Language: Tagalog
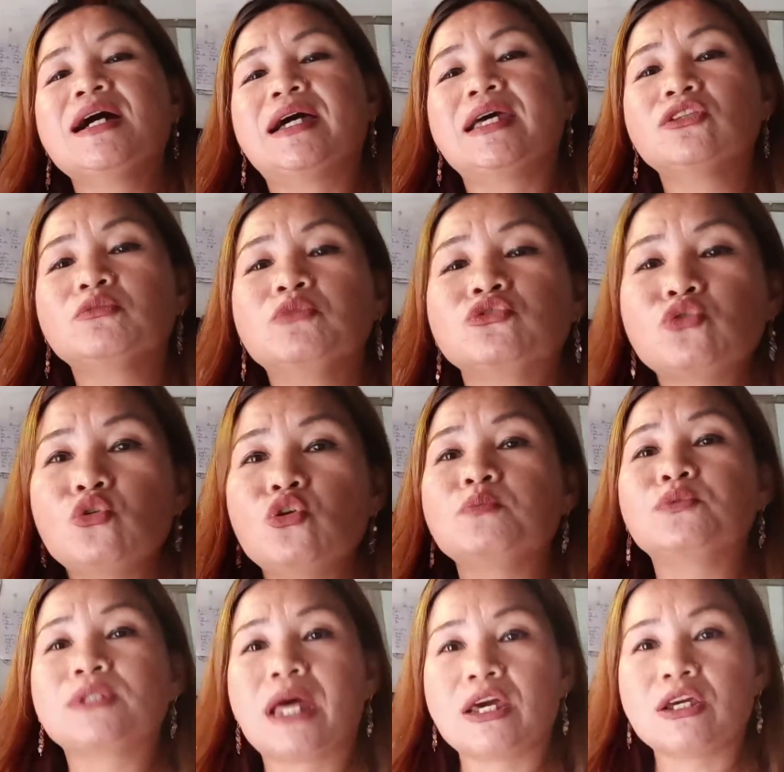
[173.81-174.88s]
Ayan,
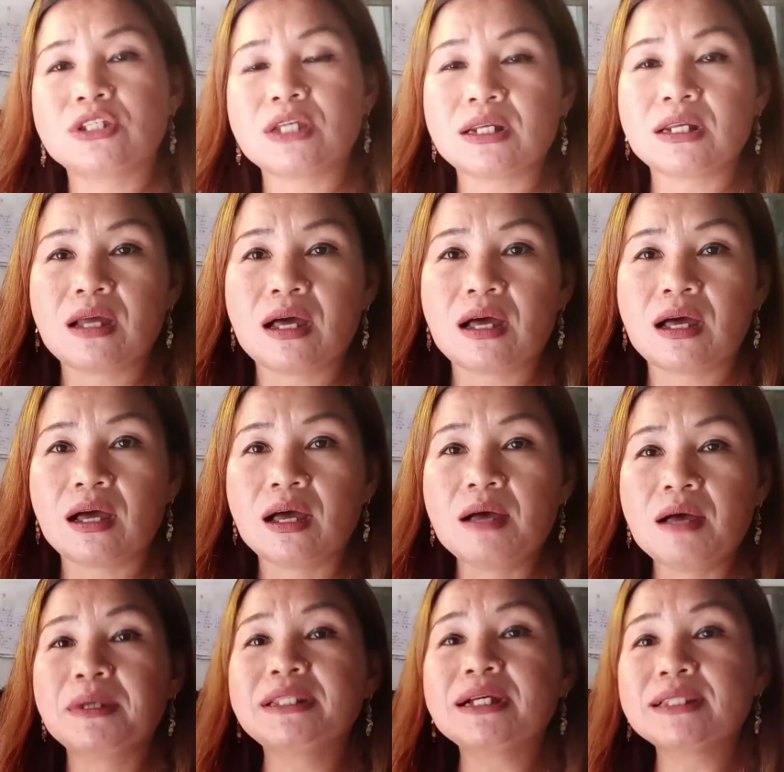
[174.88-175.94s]
tumutulong po tayo dyan na
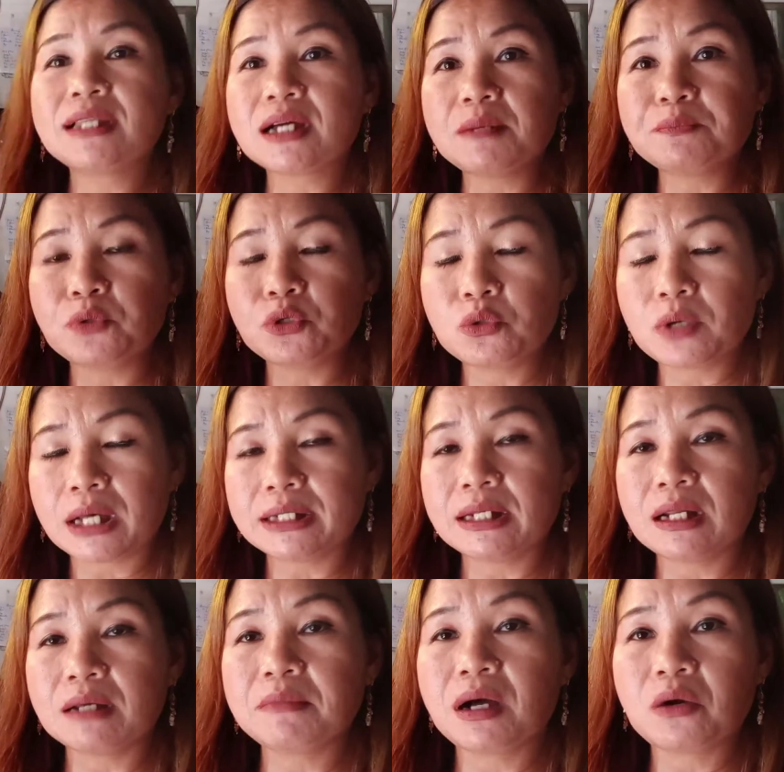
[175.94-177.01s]
madagdagan po yung
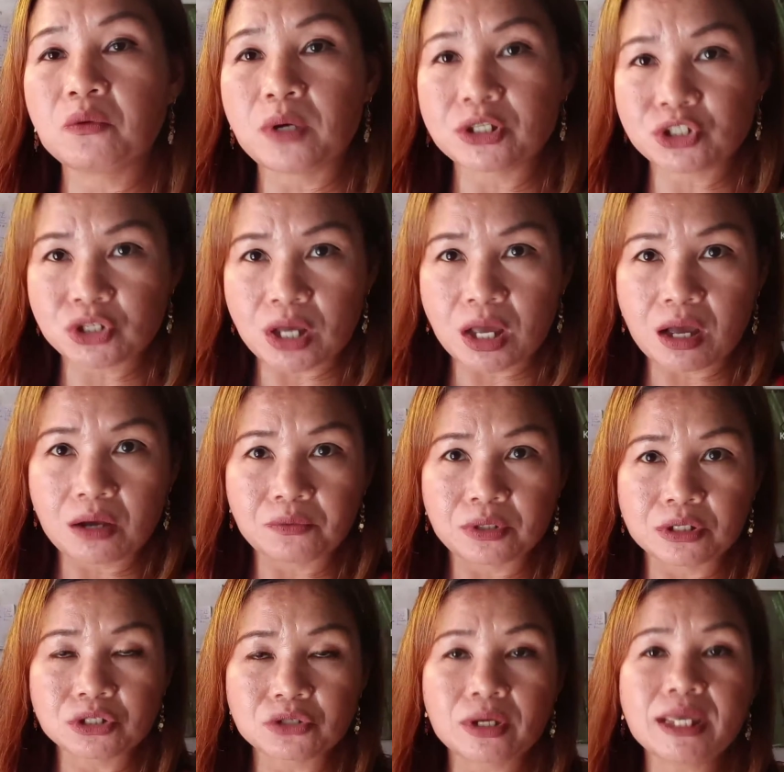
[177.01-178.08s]
kanilang mga watch
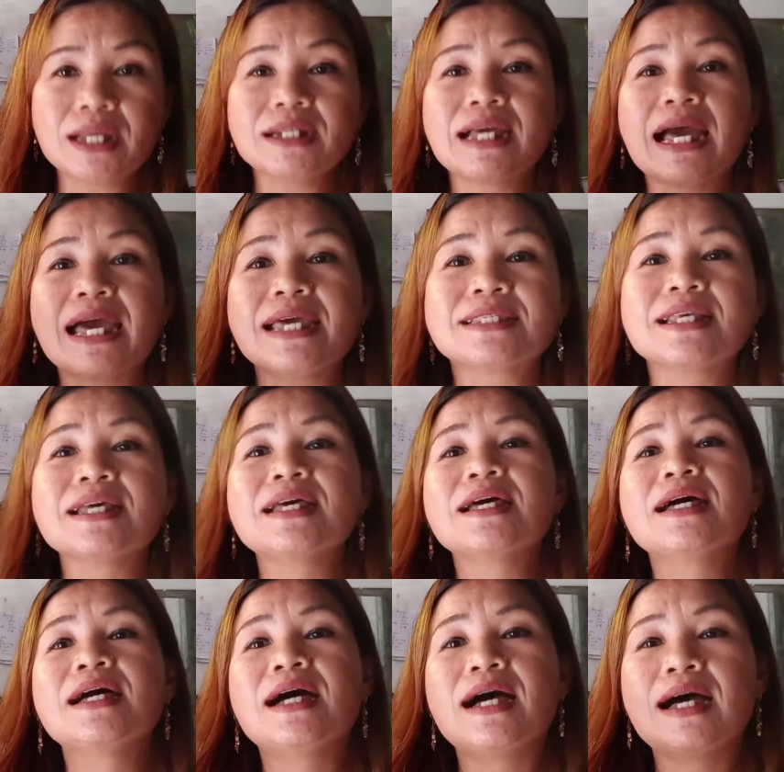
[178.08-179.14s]
hours. So, ayan guys,
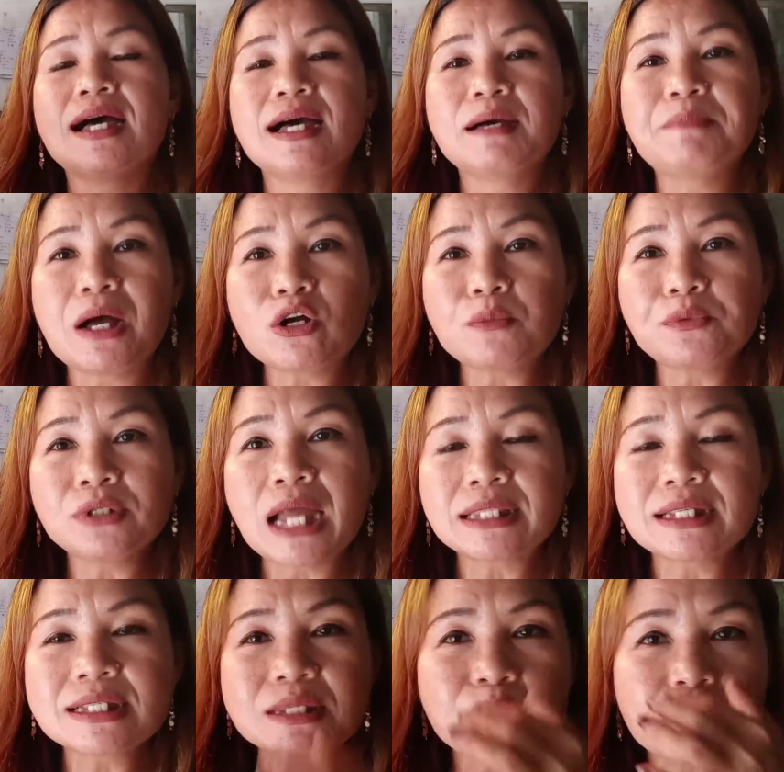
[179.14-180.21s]
uh, bago po
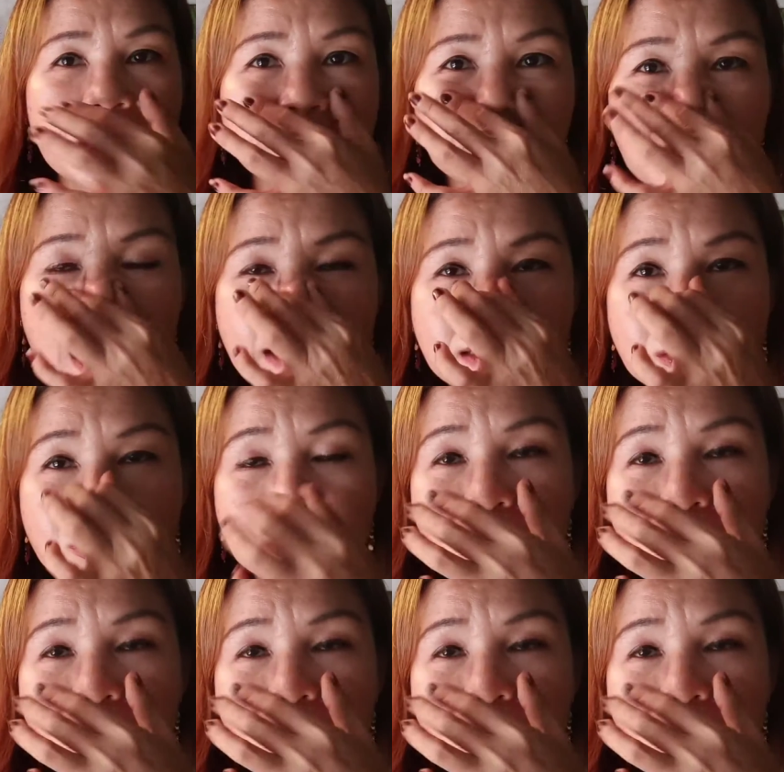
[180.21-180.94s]
natin simulan tong ating